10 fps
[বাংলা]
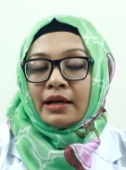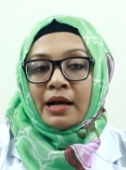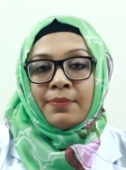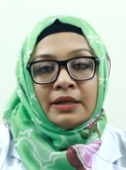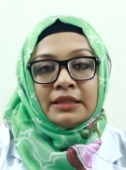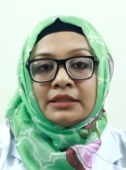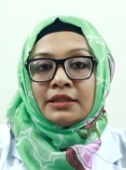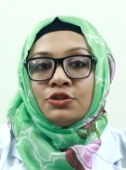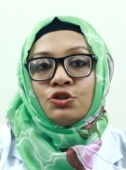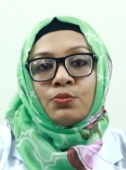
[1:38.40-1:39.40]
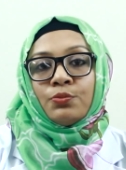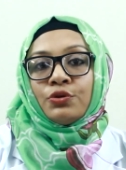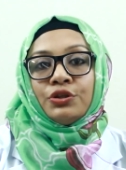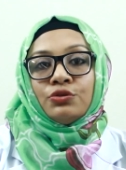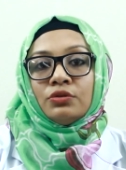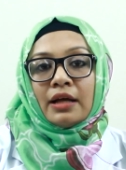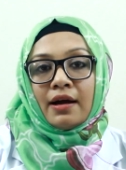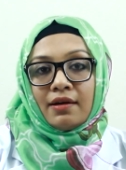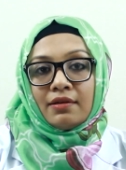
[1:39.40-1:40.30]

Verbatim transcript: খাবারের সাথে সম্পর্কিত না